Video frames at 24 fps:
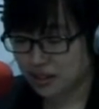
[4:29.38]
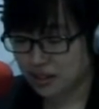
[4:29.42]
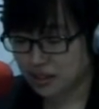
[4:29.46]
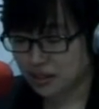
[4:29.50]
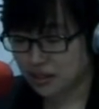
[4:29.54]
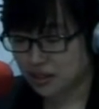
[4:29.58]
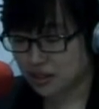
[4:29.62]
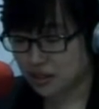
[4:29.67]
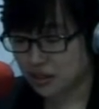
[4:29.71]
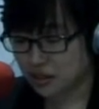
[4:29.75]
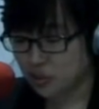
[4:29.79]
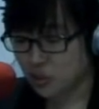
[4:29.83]

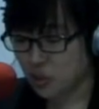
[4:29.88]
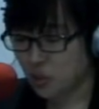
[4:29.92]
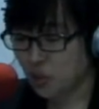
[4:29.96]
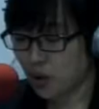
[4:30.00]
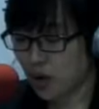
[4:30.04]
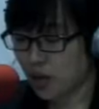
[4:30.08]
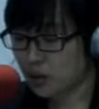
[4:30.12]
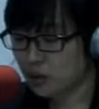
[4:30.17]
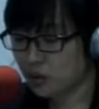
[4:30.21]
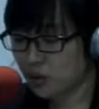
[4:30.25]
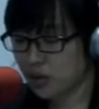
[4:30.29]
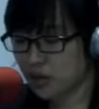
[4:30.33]
어, 뭐
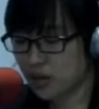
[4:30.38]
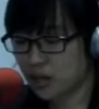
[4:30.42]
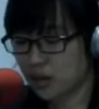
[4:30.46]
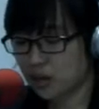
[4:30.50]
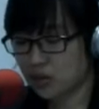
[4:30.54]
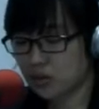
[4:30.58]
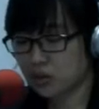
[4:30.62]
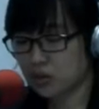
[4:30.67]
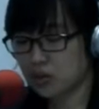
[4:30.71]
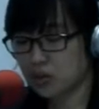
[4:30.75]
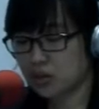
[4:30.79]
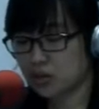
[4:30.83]
광고에
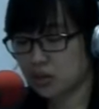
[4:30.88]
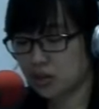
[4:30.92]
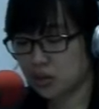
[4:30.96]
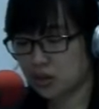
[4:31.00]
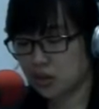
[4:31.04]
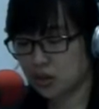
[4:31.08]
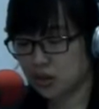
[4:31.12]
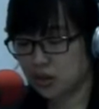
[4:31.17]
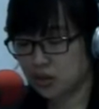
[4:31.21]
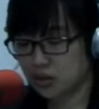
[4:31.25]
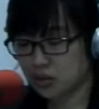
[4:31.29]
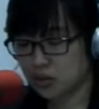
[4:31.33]
나오는
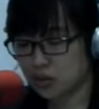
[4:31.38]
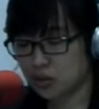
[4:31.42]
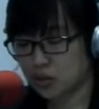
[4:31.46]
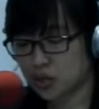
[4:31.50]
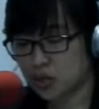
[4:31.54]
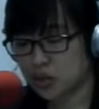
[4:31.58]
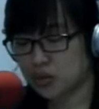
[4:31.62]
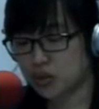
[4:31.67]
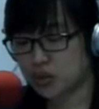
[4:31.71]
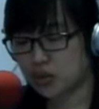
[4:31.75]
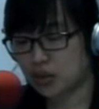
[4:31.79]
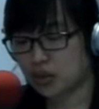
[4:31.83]
것처럼
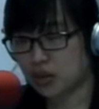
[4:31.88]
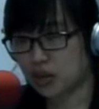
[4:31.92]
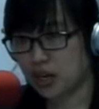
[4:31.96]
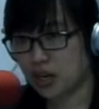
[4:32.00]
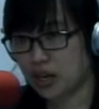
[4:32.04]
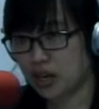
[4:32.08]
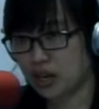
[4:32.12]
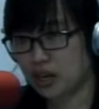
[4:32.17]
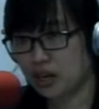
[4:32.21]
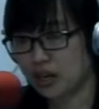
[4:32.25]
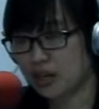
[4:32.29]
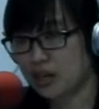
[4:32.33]

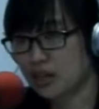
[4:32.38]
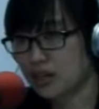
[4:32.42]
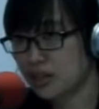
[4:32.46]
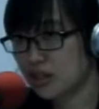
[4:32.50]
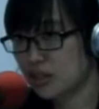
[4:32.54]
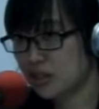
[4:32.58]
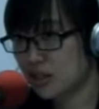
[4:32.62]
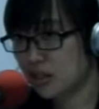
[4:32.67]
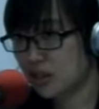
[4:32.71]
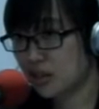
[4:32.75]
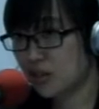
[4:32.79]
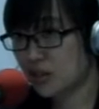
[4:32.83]
조심스럽게
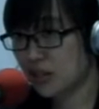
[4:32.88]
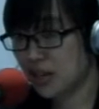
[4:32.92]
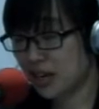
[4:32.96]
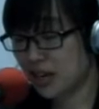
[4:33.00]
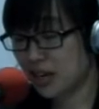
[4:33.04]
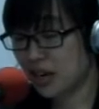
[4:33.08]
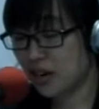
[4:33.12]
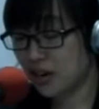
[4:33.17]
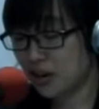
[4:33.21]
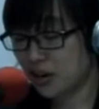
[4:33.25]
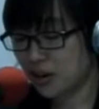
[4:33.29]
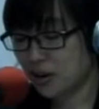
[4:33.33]
저
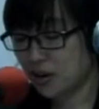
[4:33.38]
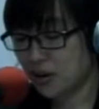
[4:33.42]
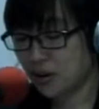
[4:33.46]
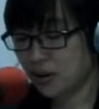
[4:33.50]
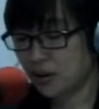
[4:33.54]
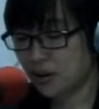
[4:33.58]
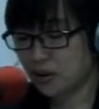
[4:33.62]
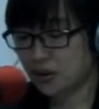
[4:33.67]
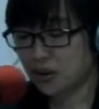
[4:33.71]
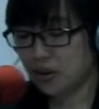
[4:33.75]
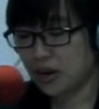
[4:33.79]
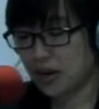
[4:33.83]

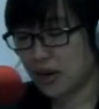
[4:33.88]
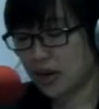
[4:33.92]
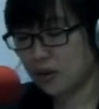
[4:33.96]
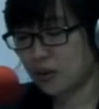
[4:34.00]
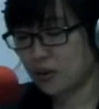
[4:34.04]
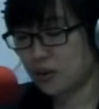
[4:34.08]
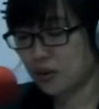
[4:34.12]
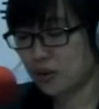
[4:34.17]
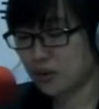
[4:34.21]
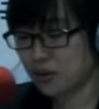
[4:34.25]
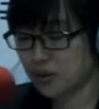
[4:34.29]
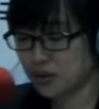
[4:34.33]
내려요
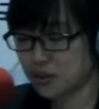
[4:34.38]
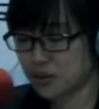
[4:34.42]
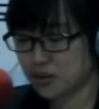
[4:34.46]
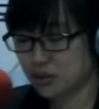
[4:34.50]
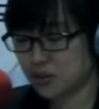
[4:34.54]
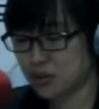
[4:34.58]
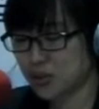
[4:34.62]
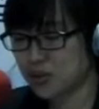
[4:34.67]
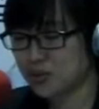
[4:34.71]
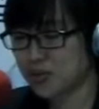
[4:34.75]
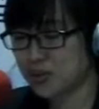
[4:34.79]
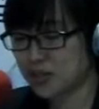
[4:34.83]
하고
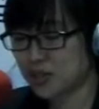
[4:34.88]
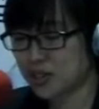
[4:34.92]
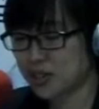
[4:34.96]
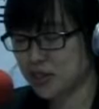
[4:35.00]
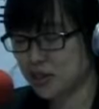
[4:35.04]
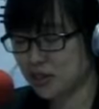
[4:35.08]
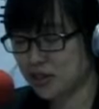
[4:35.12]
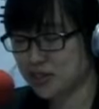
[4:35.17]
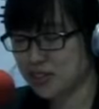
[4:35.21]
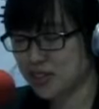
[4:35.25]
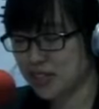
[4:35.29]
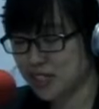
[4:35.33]
조심스럽게
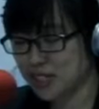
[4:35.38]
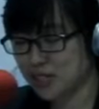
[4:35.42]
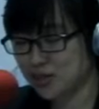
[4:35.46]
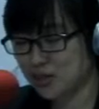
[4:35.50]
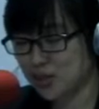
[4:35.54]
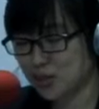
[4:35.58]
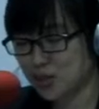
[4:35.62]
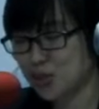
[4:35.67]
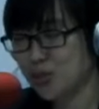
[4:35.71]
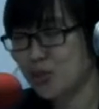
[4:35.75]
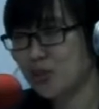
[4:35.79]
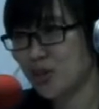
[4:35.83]

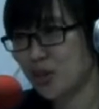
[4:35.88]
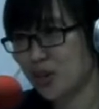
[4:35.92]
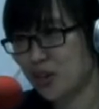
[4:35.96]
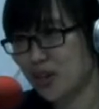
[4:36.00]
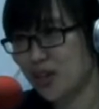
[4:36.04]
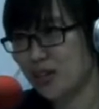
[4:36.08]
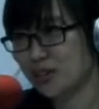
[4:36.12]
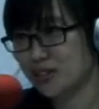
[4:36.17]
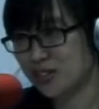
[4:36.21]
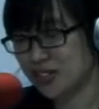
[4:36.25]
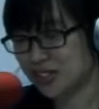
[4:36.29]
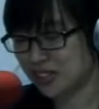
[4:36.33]
접근하시면 좋은
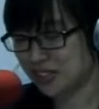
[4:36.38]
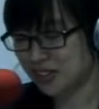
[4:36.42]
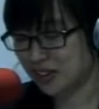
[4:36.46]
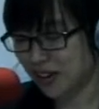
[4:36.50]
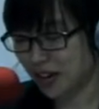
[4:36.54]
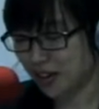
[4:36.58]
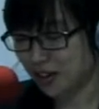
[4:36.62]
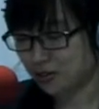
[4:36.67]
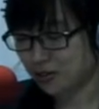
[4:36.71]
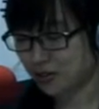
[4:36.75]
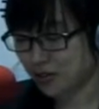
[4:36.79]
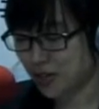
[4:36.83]
결과도 있을 것
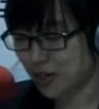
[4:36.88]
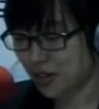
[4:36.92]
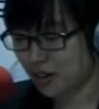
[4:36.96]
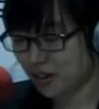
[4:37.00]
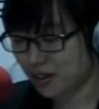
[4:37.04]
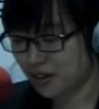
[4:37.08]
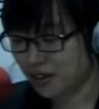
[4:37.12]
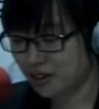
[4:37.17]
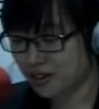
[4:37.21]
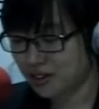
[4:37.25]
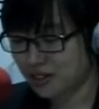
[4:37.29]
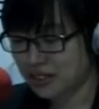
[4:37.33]

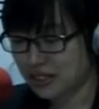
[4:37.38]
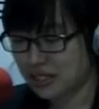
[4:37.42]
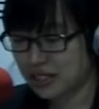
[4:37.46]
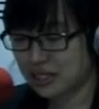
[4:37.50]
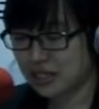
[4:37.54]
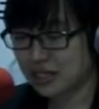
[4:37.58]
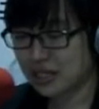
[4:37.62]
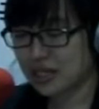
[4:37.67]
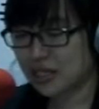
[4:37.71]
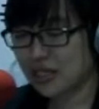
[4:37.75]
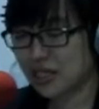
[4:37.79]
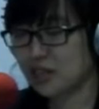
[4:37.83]
같고요.
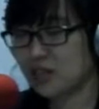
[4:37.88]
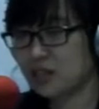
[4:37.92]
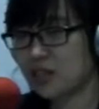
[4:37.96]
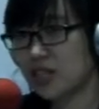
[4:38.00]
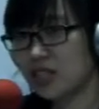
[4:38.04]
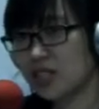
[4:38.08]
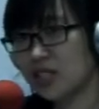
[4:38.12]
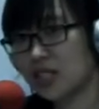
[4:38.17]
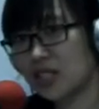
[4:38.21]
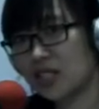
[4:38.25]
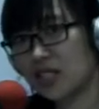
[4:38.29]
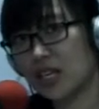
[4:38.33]
이럴
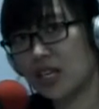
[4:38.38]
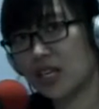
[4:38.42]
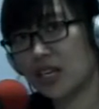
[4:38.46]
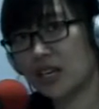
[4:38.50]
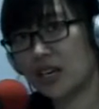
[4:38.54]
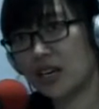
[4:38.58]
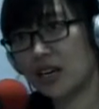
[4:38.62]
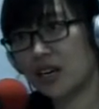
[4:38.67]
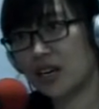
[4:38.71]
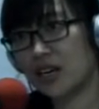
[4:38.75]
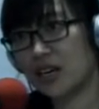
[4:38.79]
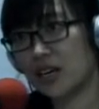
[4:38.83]
땐
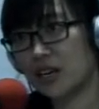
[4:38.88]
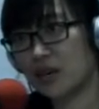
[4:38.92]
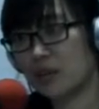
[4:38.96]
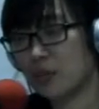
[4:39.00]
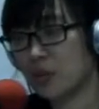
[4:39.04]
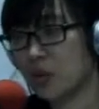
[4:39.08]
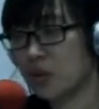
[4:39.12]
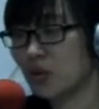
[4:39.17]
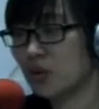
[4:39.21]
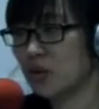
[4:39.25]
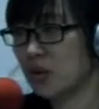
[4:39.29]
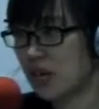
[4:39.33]
DJ가
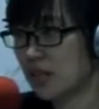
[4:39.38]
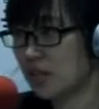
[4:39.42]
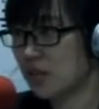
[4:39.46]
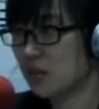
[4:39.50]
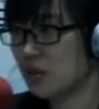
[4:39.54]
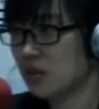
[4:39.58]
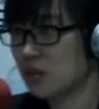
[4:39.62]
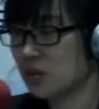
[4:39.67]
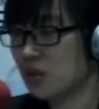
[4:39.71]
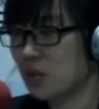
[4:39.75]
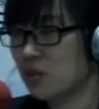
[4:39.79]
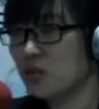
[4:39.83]
보통
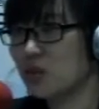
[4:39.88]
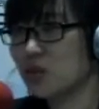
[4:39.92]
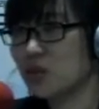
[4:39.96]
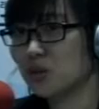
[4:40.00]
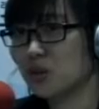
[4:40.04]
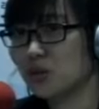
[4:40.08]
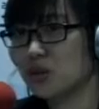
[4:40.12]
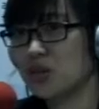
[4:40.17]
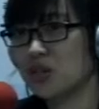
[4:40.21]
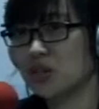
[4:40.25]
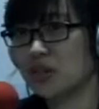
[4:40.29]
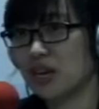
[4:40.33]
라디오에서 선물
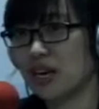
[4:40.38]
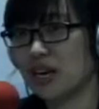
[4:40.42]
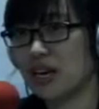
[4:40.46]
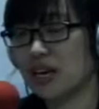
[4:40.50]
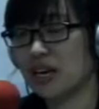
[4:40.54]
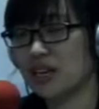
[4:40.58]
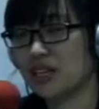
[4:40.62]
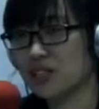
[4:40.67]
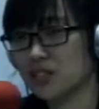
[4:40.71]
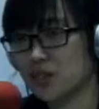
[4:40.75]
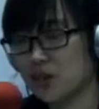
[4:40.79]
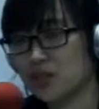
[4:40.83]
쏘던데
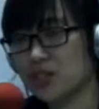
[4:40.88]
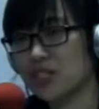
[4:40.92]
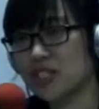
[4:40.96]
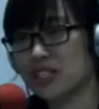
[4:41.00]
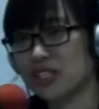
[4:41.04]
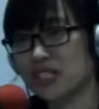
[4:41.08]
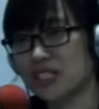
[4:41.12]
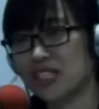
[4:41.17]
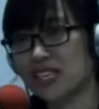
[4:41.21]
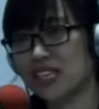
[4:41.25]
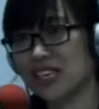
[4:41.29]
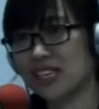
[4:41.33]
정식
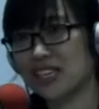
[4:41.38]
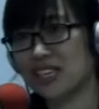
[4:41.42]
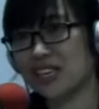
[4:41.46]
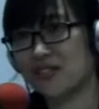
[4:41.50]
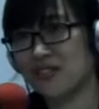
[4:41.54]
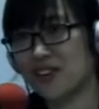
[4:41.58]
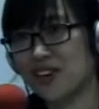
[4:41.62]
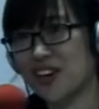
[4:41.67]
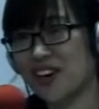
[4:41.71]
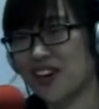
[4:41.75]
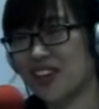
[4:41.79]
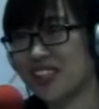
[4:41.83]
DJ가
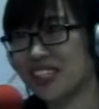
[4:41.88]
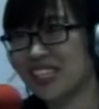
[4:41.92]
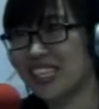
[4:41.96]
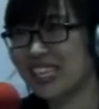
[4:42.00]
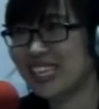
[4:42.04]
되면